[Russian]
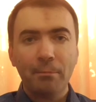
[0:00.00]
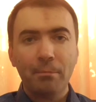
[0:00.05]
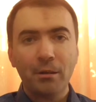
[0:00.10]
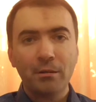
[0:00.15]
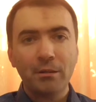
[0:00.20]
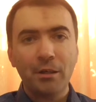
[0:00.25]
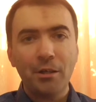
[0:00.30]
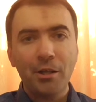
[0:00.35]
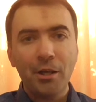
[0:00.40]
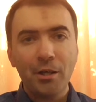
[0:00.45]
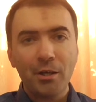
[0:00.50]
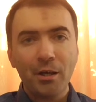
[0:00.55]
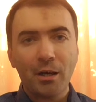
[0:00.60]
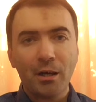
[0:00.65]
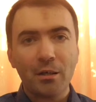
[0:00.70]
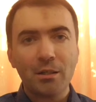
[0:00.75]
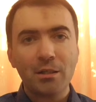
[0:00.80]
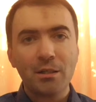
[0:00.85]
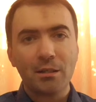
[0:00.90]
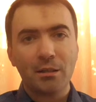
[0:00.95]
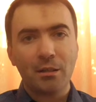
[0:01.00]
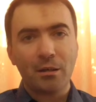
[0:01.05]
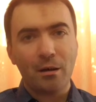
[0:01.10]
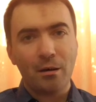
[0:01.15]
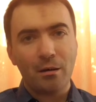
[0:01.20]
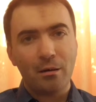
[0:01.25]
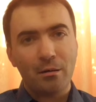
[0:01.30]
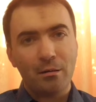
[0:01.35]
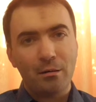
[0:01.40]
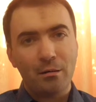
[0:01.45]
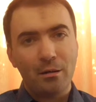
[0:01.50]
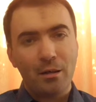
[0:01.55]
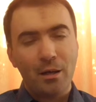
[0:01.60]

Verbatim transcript: поклонение, как страх.